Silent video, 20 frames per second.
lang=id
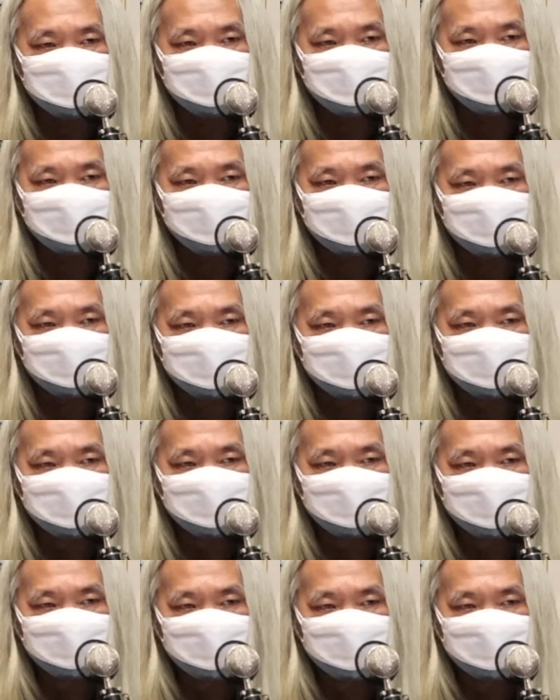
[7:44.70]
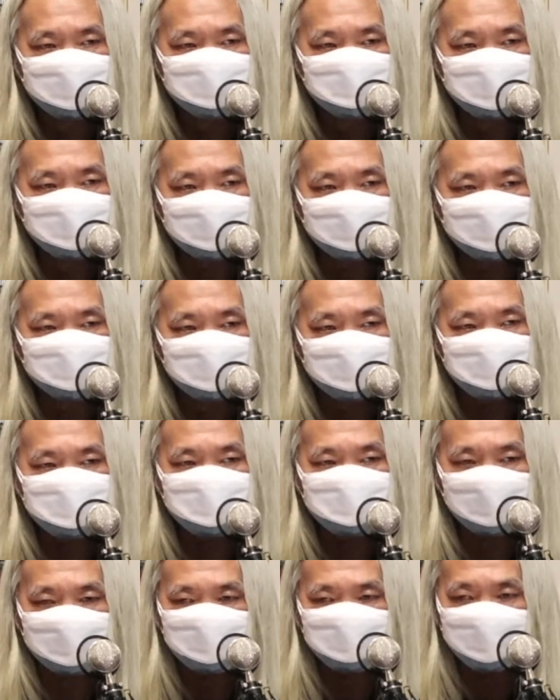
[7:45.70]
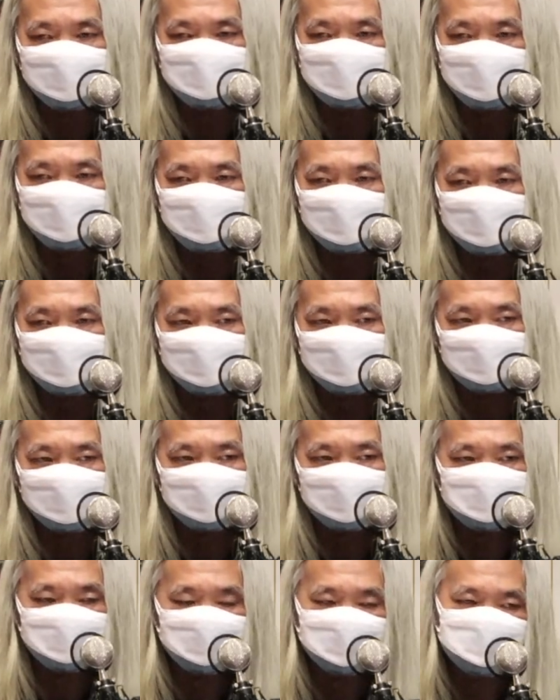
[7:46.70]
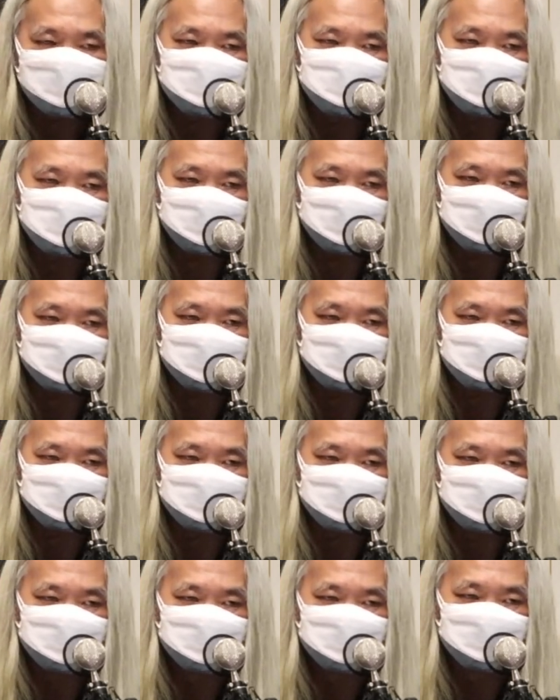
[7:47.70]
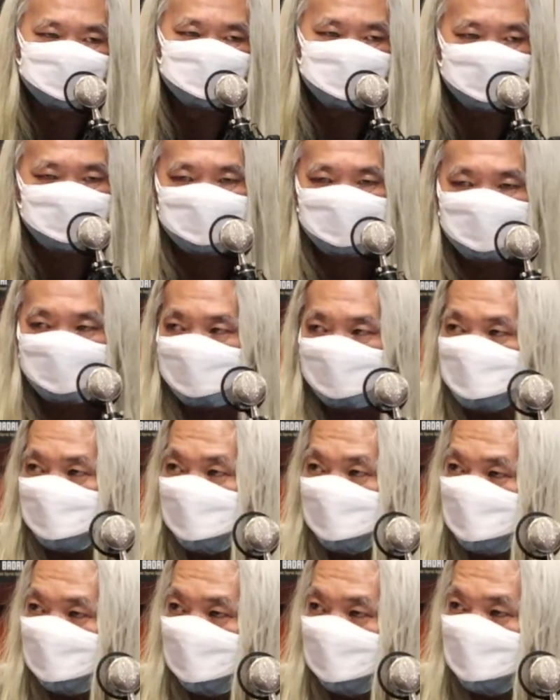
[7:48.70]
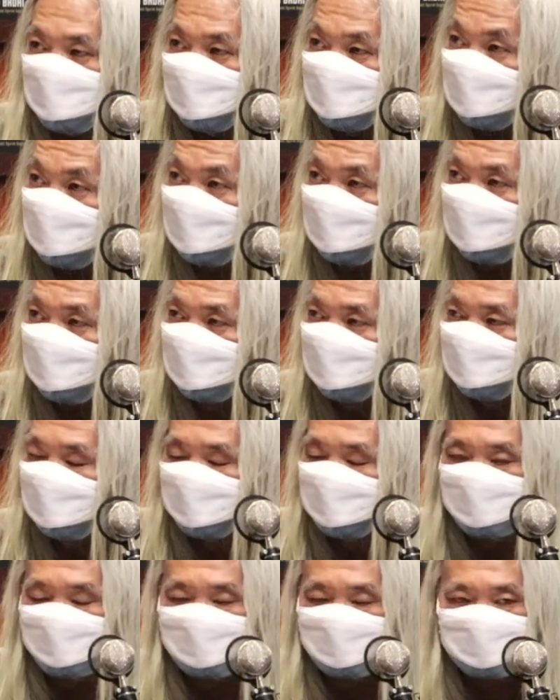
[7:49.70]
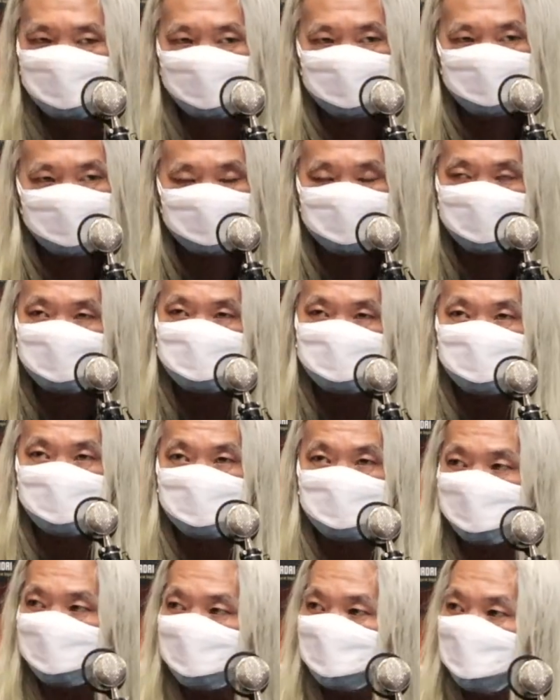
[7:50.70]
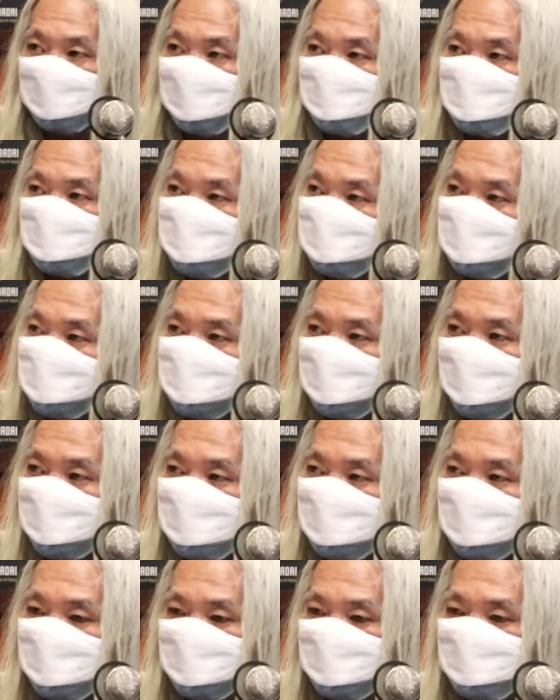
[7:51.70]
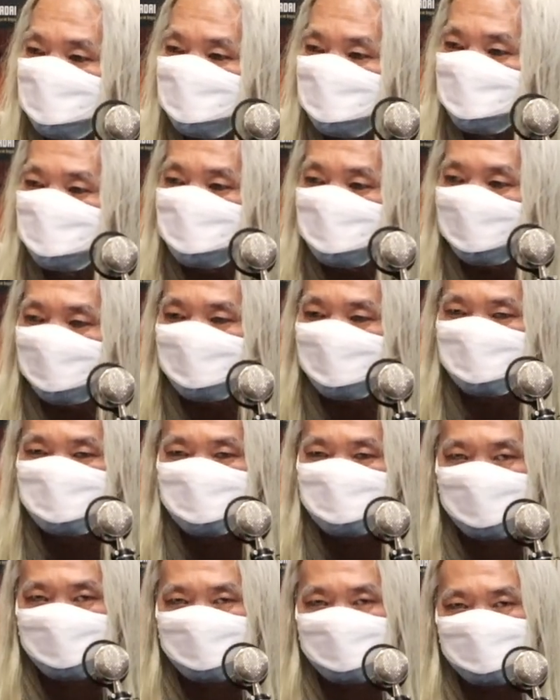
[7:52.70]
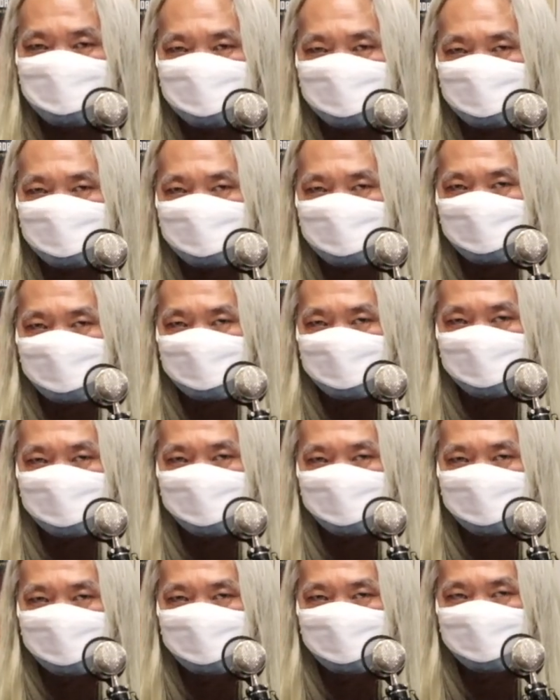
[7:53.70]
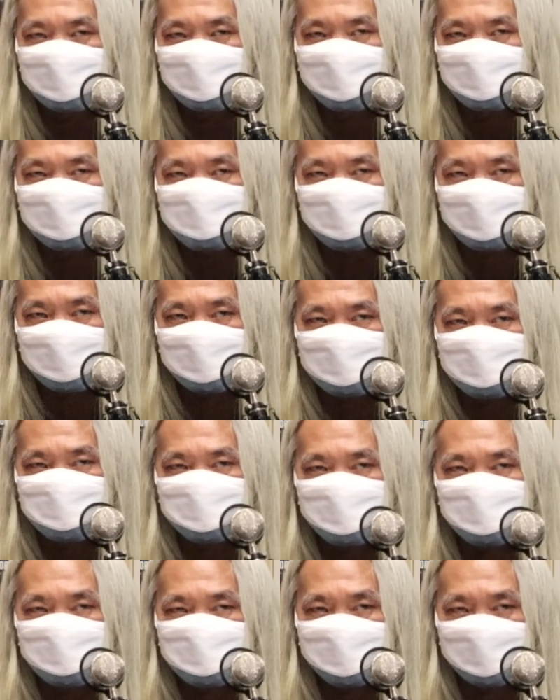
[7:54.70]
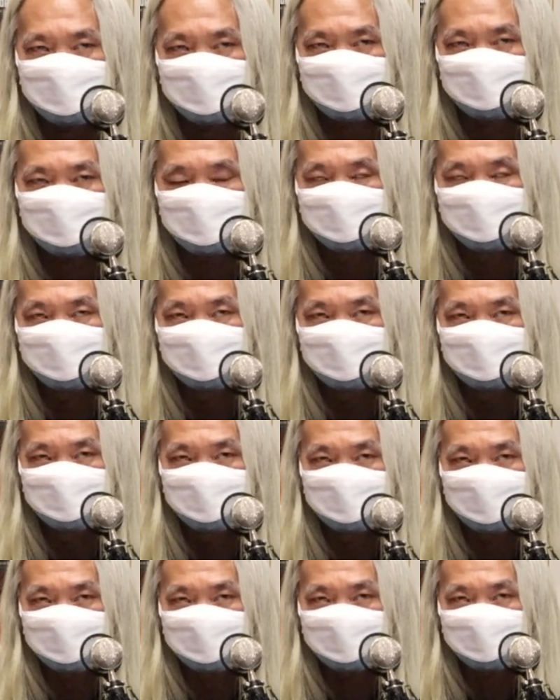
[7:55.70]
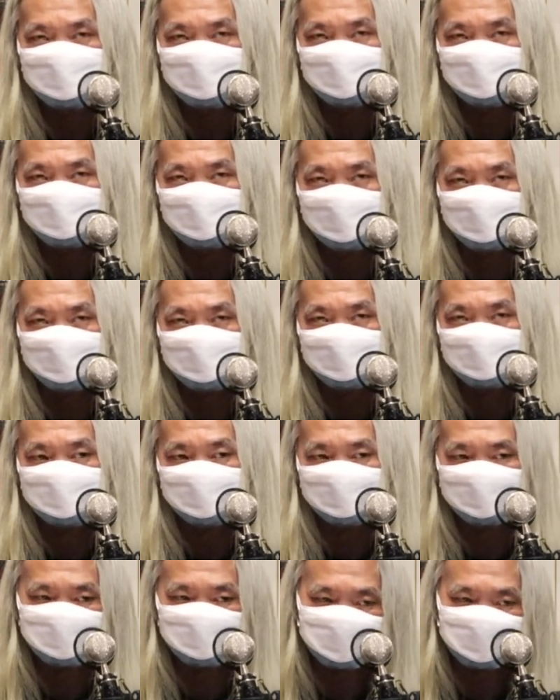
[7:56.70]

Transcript: uh, menembus segmen masyarakat yang bukan pecinta sastra saja. Dan terjadi anak-anak pun misalnya menyukai, misalnya ketika saya di Jogja, anak Joni Aryadinata